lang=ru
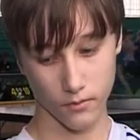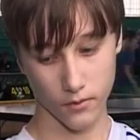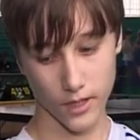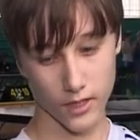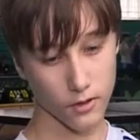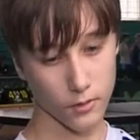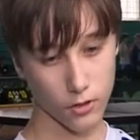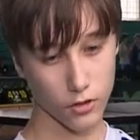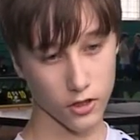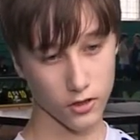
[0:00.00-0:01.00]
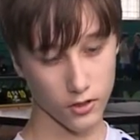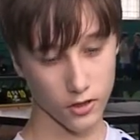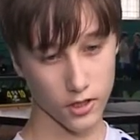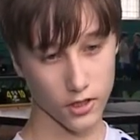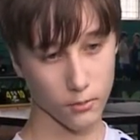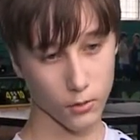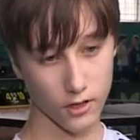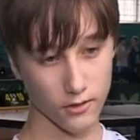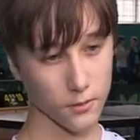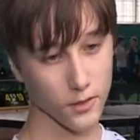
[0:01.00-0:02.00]
Я занимаюсь уже теннисом более
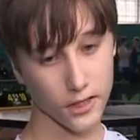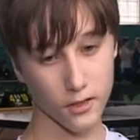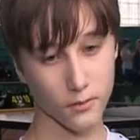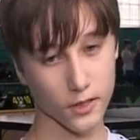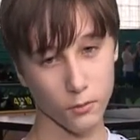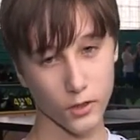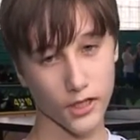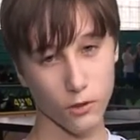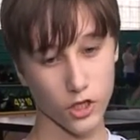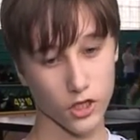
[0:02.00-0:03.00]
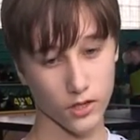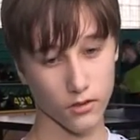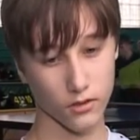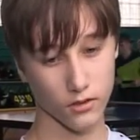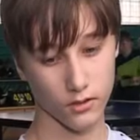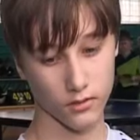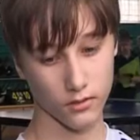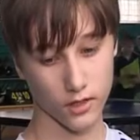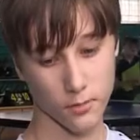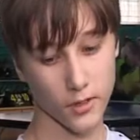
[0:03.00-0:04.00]
8 лет, и поэтому я уже э,
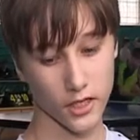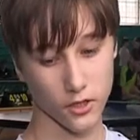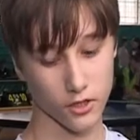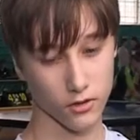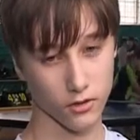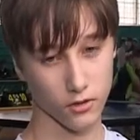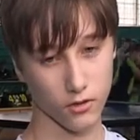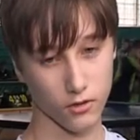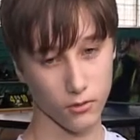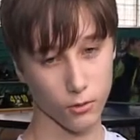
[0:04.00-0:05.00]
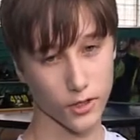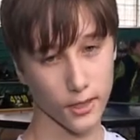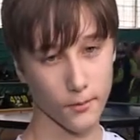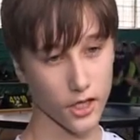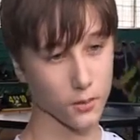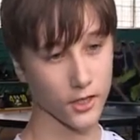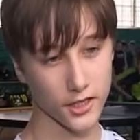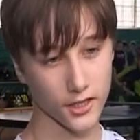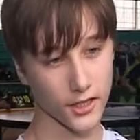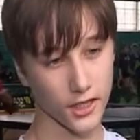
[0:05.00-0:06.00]
разбираюсь, э, куда мяч
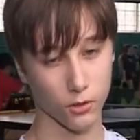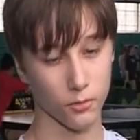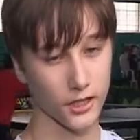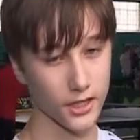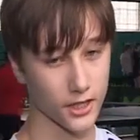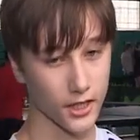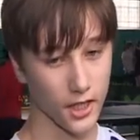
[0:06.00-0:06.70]
полетит и как он полетит.